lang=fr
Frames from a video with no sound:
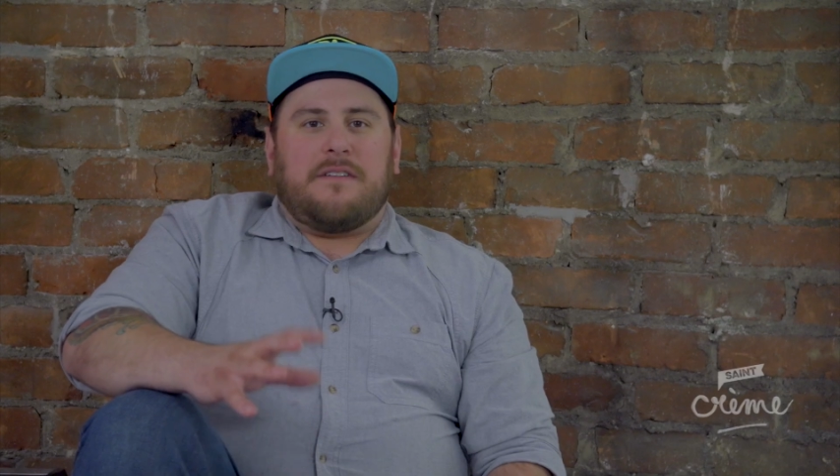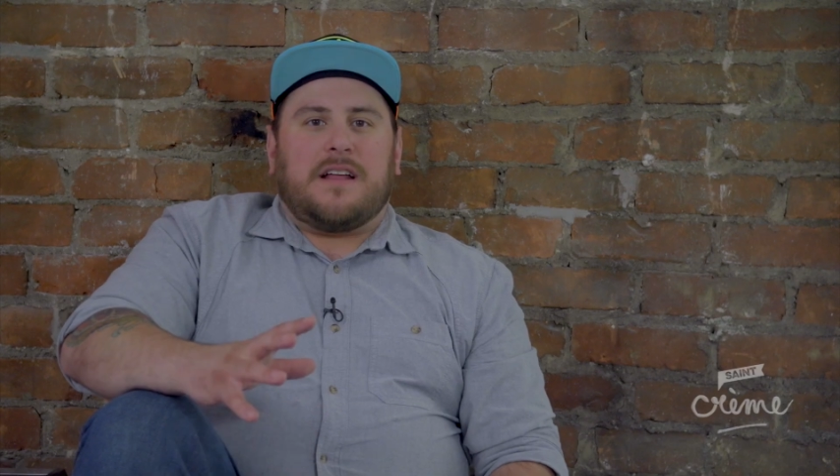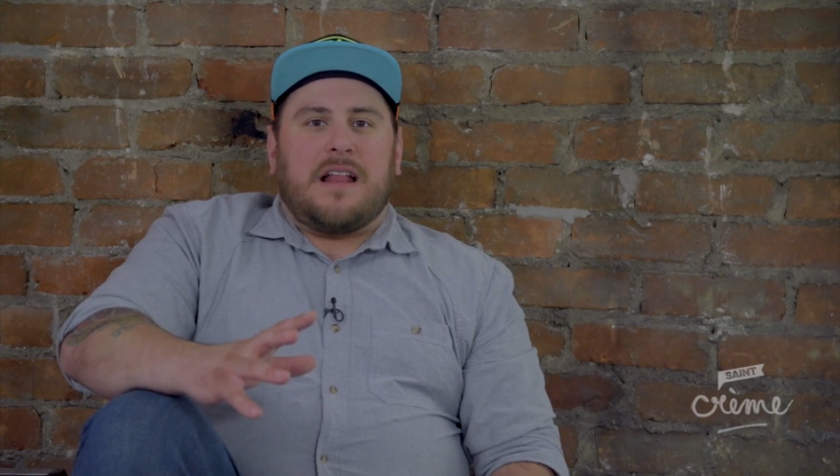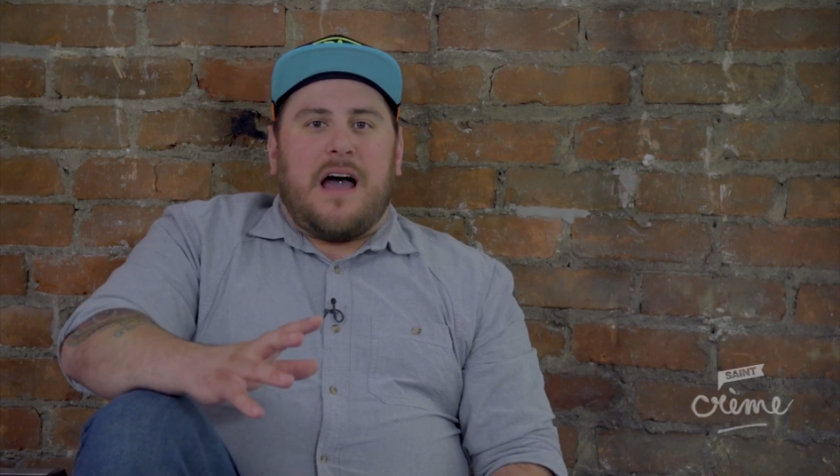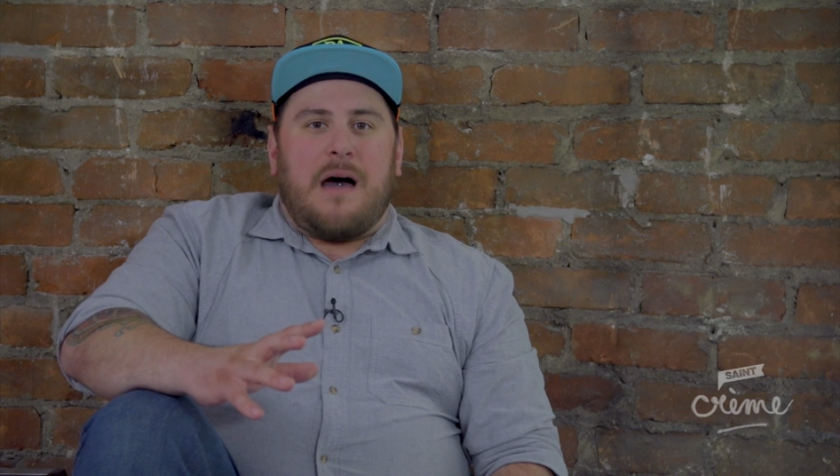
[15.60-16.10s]

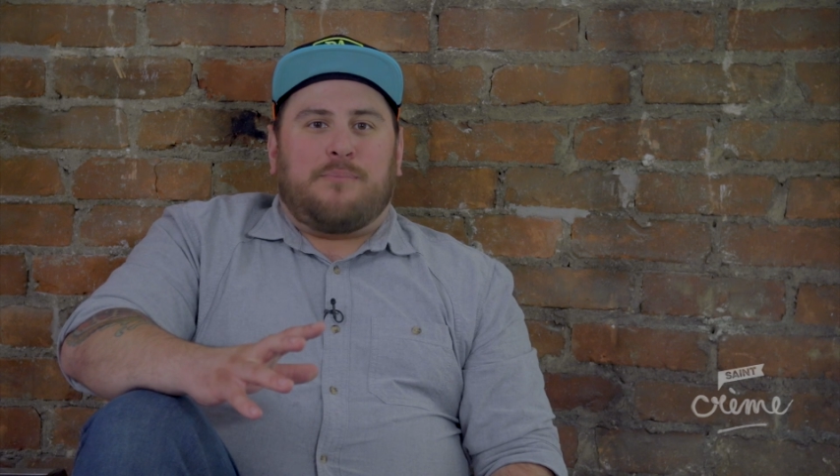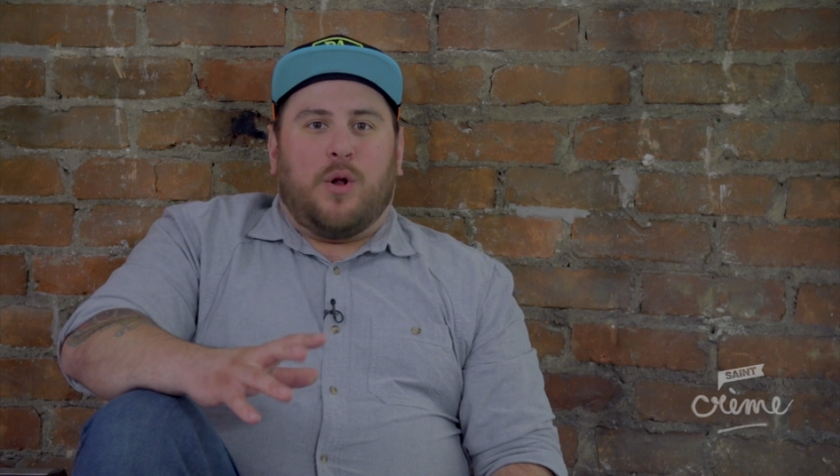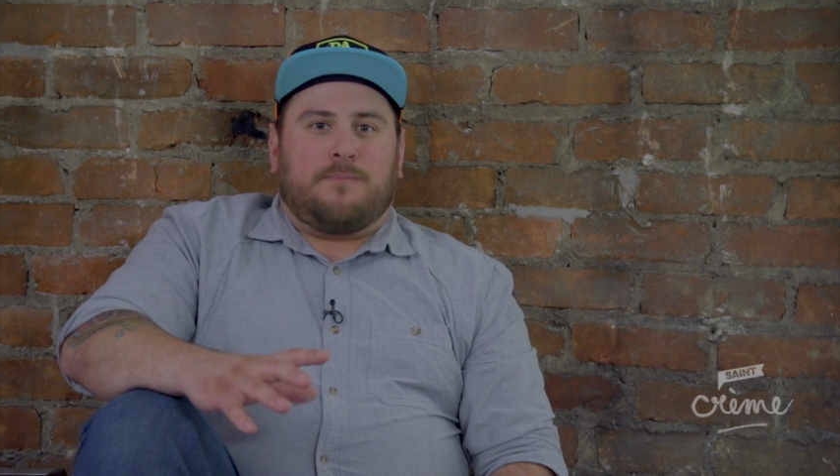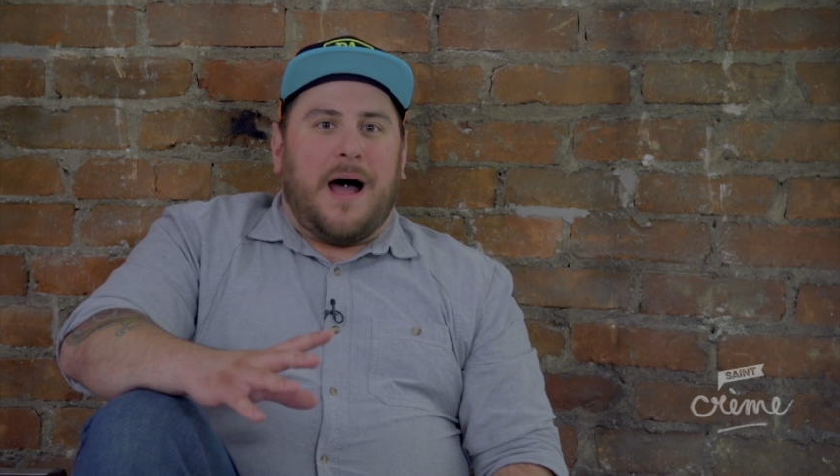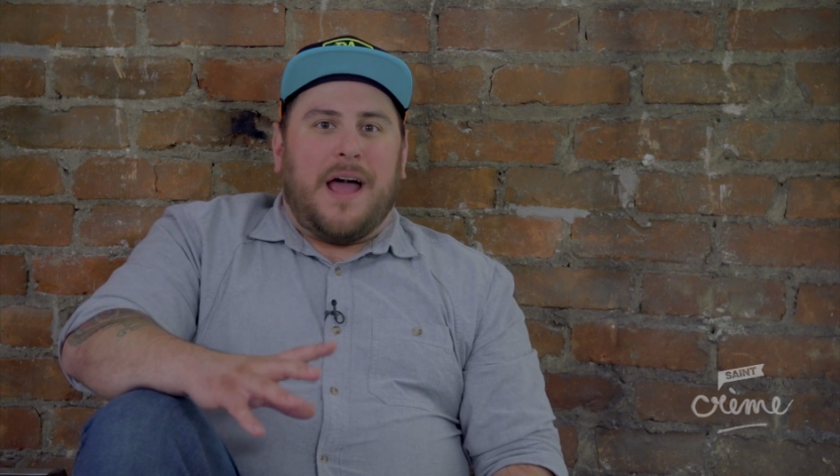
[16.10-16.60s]
qu'avec la
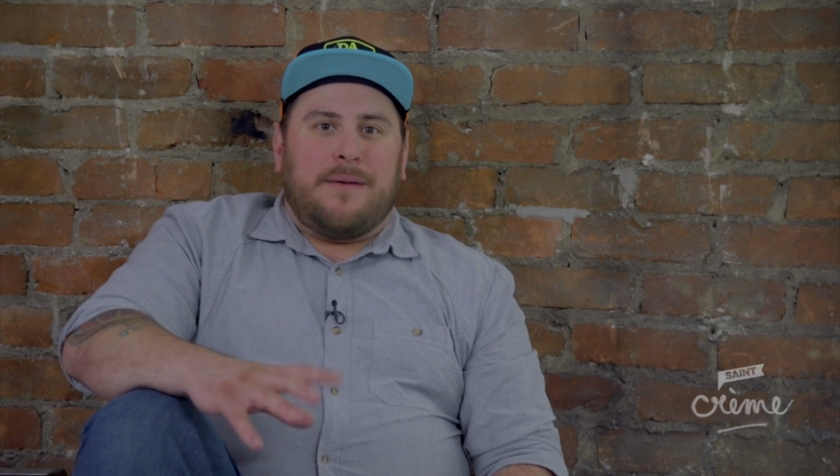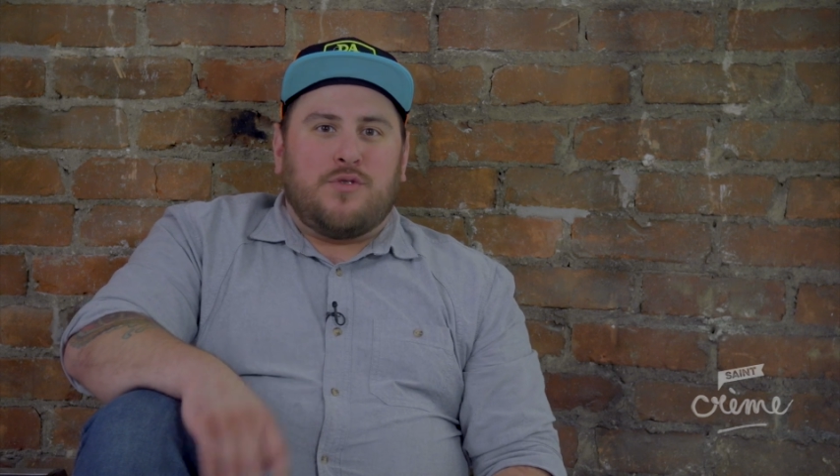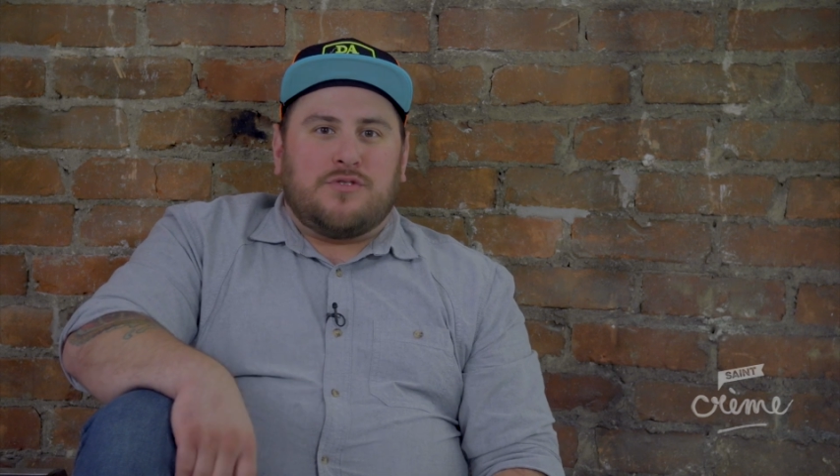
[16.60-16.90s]
Apple Pie